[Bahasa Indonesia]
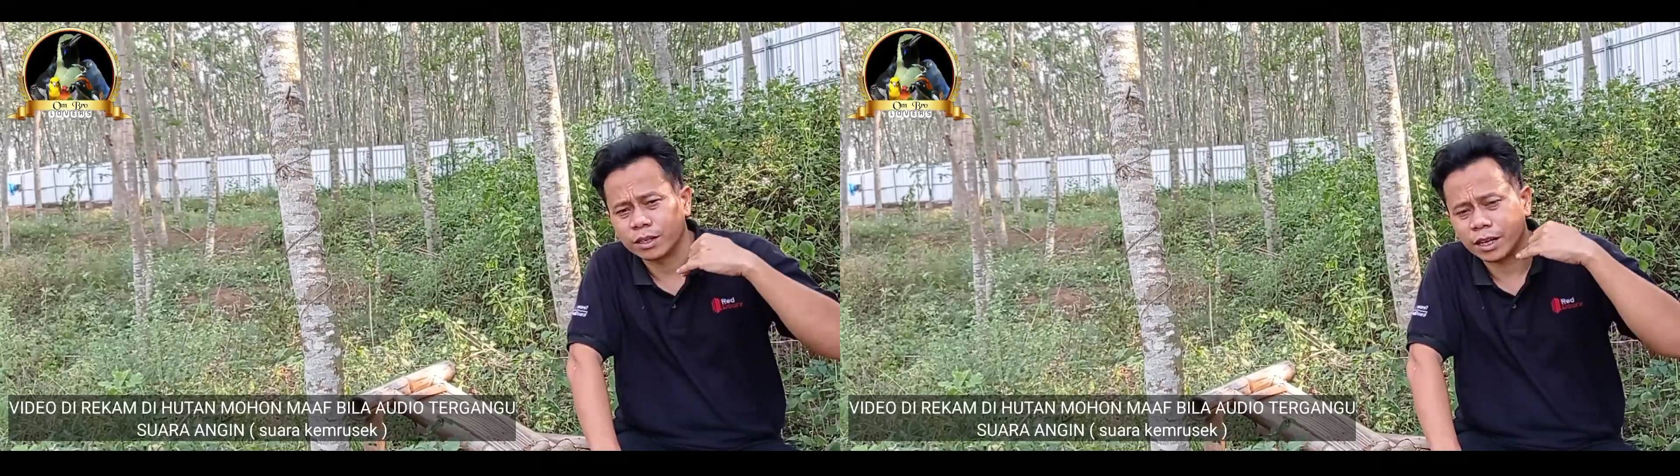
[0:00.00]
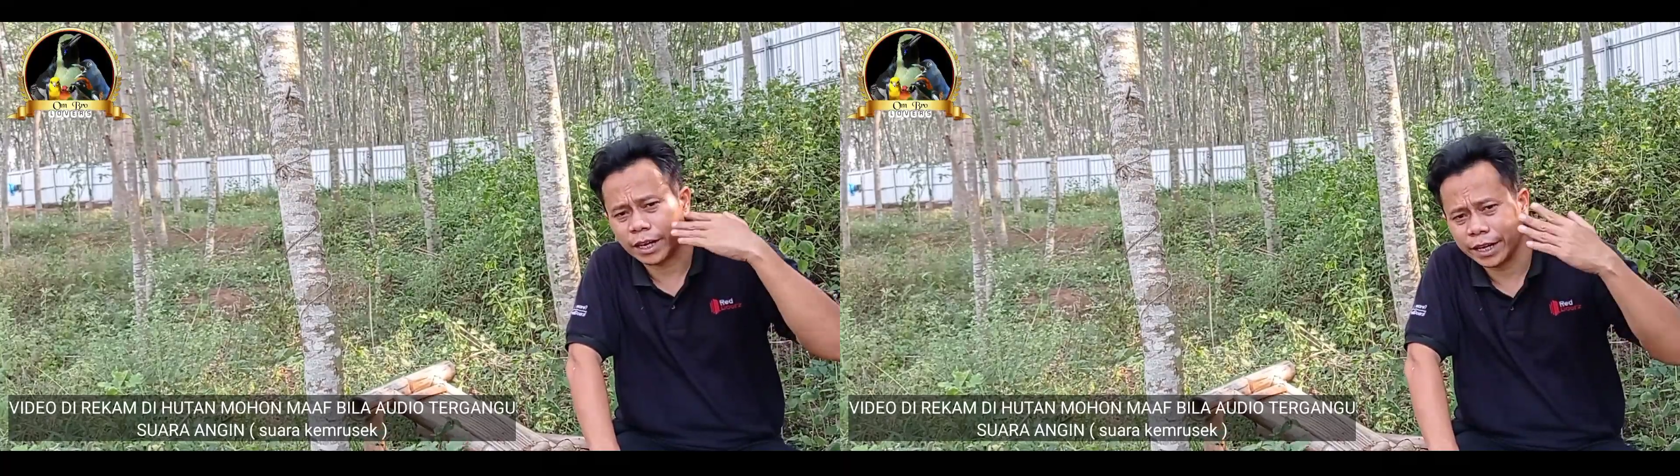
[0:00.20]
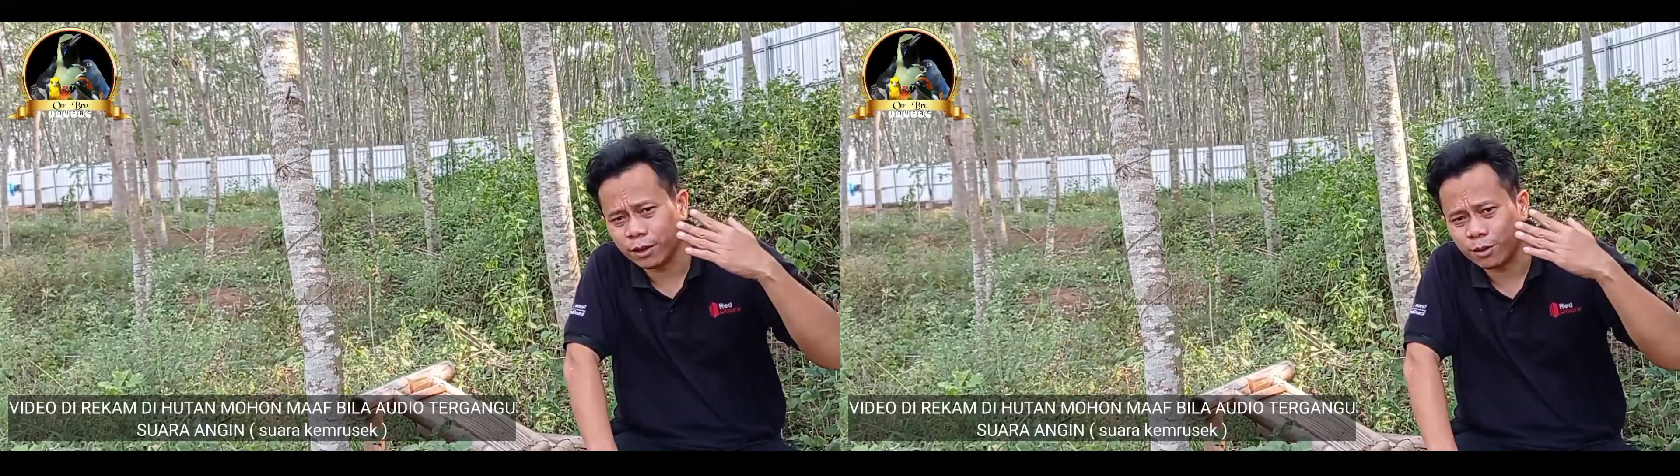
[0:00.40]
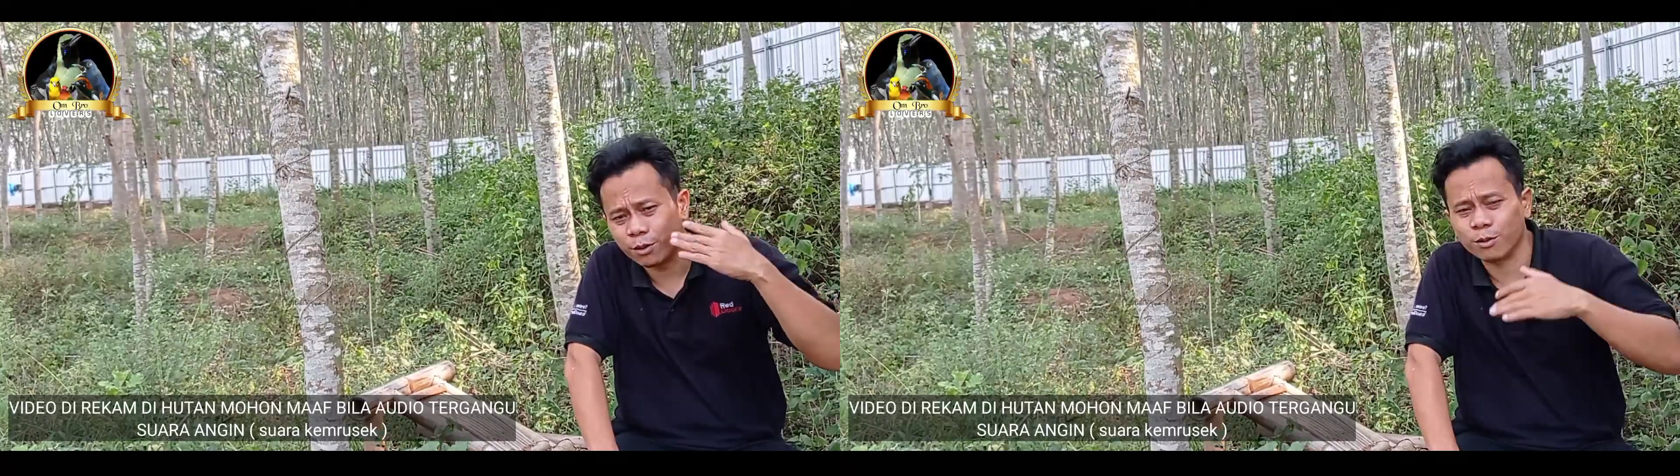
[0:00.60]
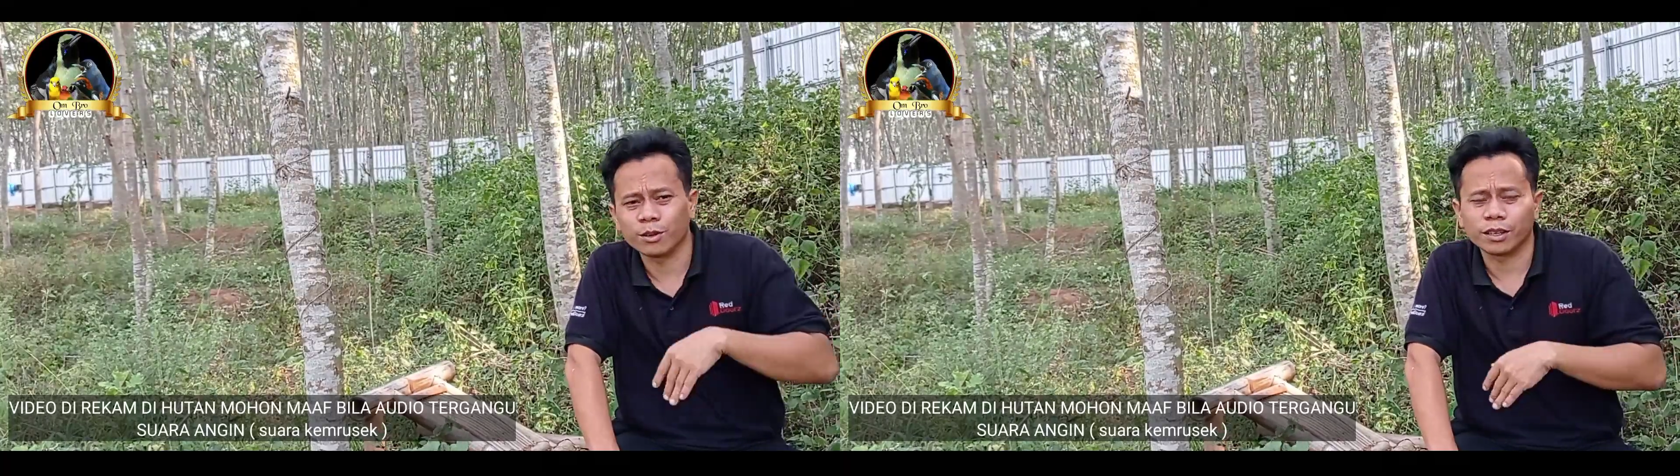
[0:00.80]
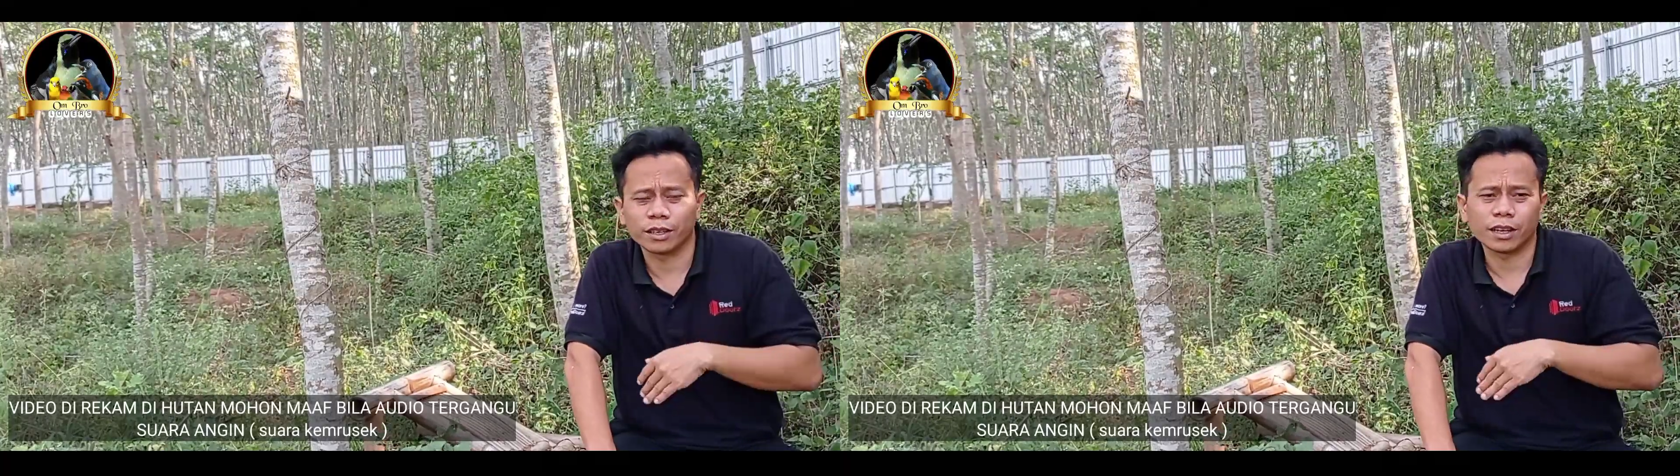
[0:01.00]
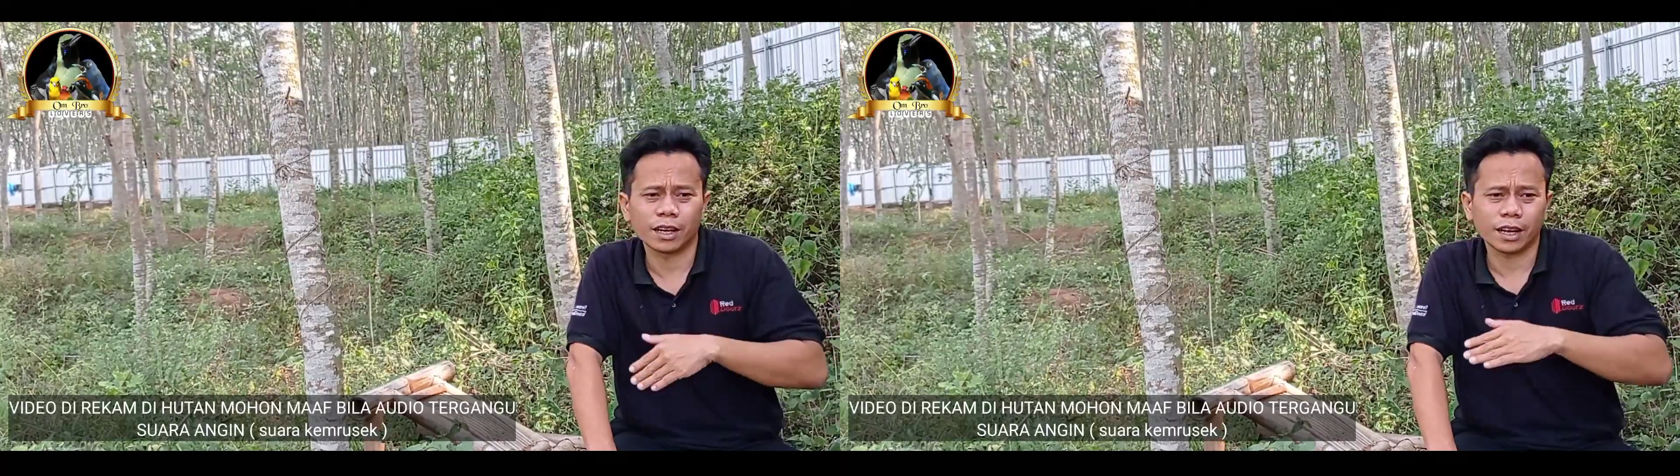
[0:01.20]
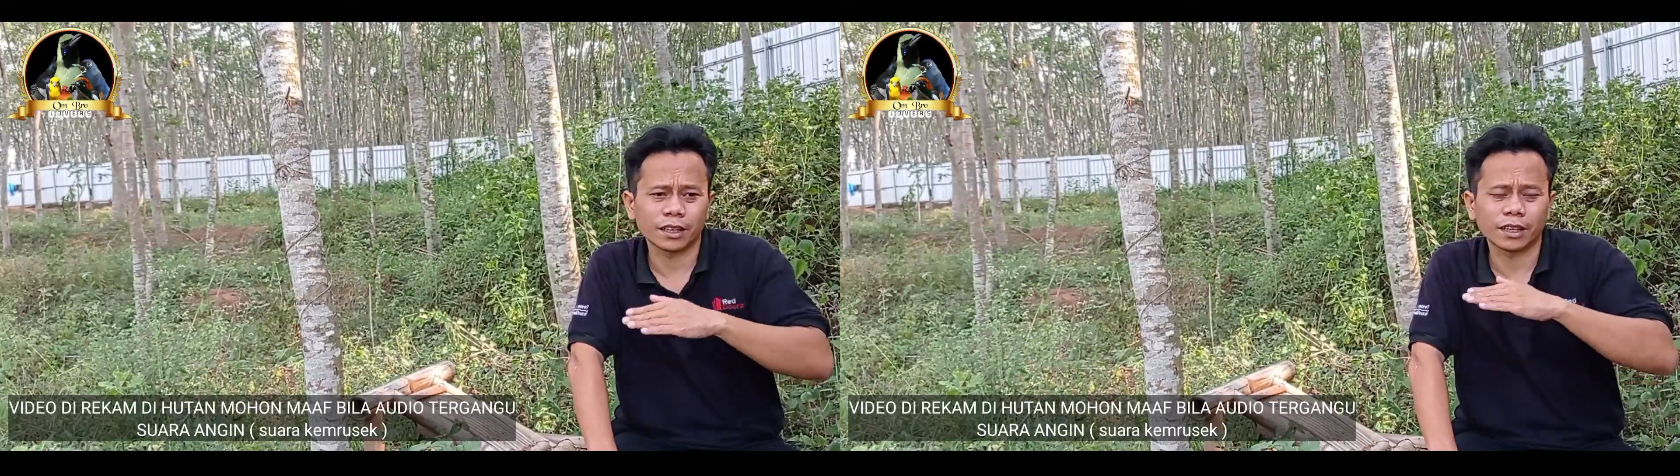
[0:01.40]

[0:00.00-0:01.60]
kleo kan ada